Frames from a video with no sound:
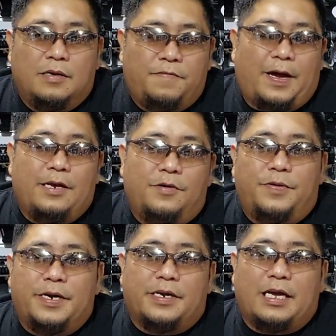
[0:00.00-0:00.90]

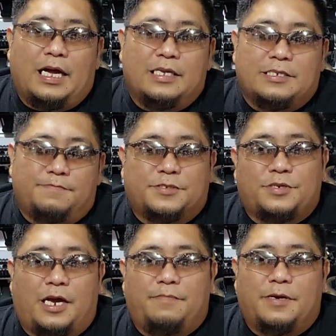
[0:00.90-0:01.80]
Follower ka,
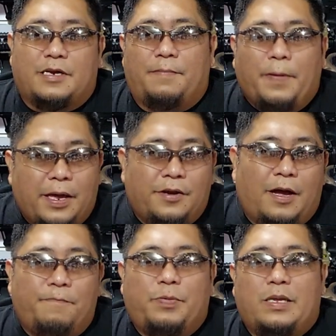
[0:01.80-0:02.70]
subscriber ka, pero
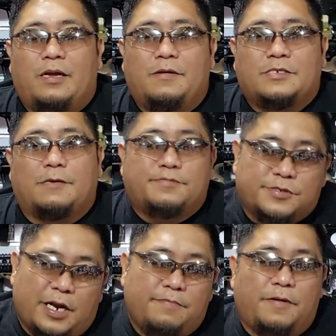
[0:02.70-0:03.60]
ang
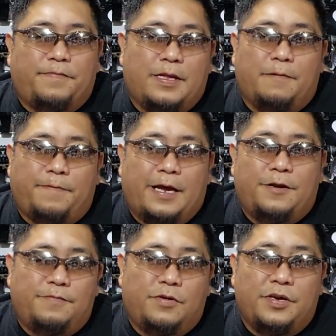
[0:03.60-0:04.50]
pinang-subscribe mo,
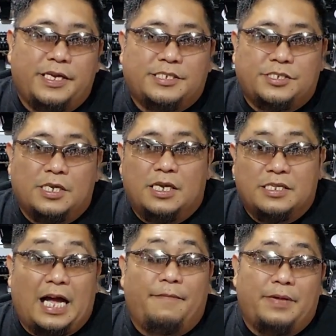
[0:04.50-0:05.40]
pinang-follow mo is
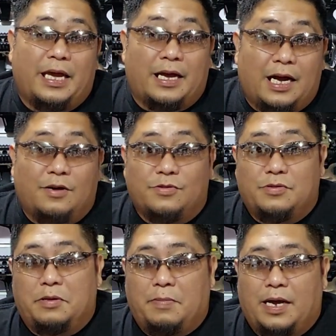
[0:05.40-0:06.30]
dummy account,
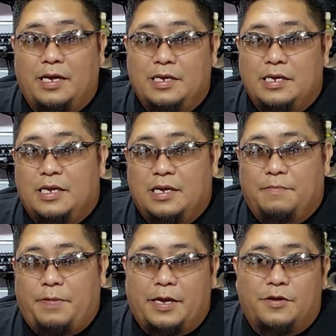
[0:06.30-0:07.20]
di ba?
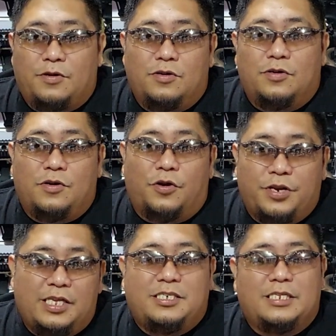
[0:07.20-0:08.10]
Pero kung
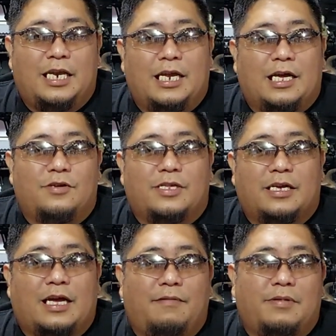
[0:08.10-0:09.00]
original account
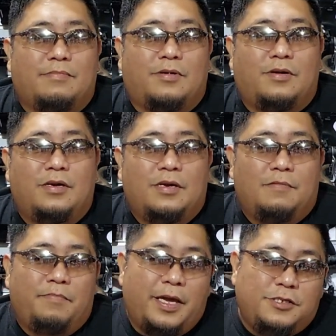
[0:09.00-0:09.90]
ang gamit mo,
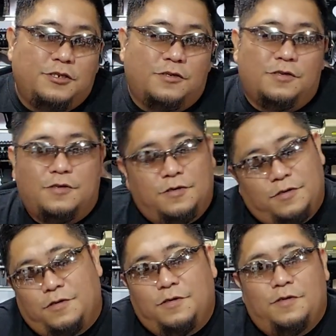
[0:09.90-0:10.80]
medyo
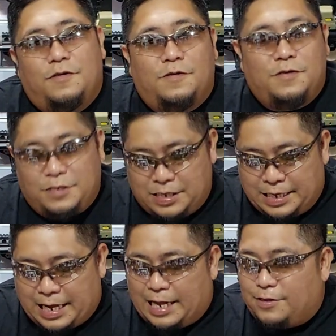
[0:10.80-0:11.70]

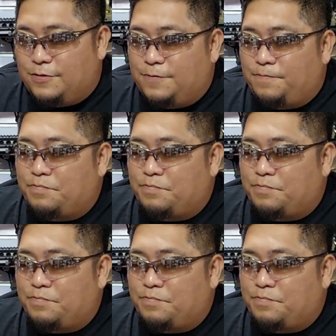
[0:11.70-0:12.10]
hindi ganong